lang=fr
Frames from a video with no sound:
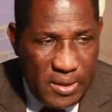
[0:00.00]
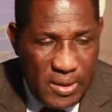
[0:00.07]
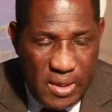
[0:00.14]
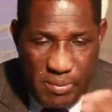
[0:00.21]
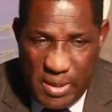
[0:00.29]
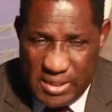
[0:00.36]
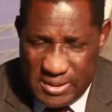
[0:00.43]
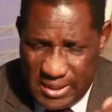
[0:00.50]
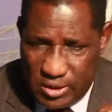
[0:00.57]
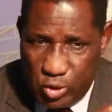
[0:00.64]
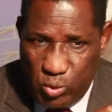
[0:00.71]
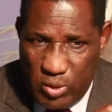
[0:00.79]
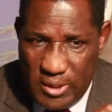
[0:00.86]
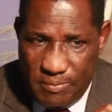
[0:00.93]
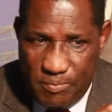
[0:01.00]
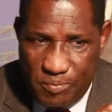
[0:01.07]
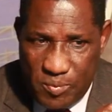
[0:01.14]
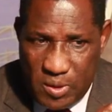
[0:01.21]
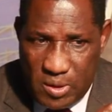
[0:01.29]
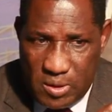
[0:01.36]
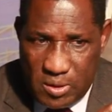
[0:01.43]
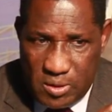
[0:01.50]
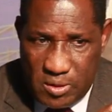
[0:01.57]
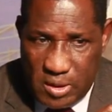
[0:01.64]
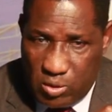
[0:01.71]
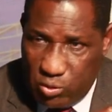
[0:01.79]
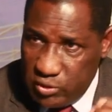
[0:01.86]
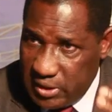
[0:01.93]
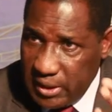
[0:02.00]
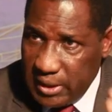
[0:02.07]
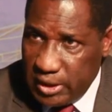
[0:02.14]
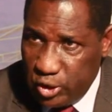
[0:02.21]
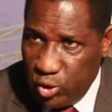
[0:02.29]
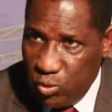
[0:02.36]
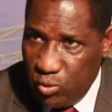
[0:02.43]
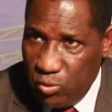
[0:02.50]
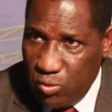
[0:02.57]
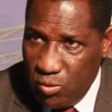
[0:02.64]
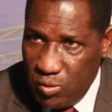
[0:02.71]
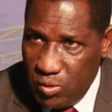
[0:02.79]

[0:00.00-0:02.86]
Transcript: des maires adjoints, des conseils régionaux